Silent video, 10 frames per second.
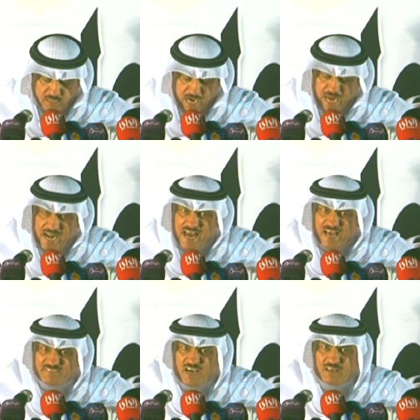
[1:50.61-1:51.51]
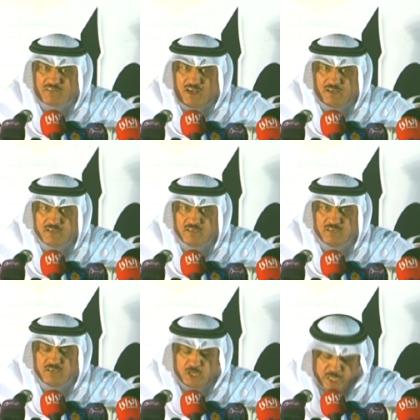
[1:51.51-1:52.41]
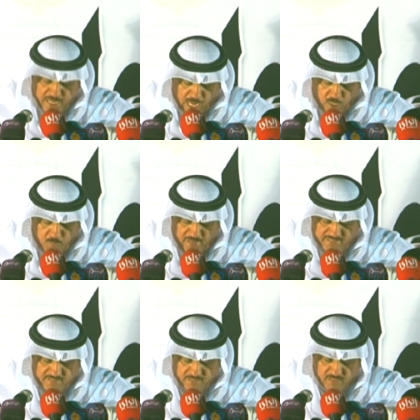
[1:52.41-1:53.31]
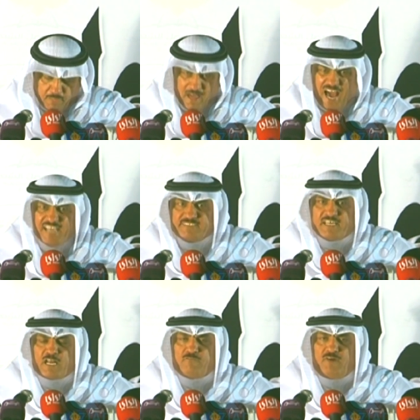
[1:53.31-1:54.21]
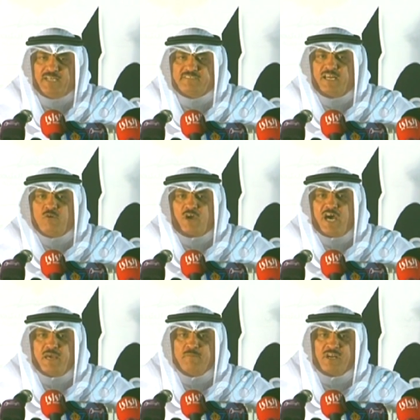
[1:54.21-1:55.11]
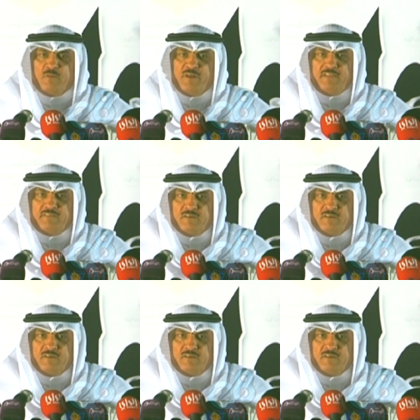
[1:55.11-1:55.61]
ألا تخضع لرقبة أي طرف حتى لو كان أمير البلاد؟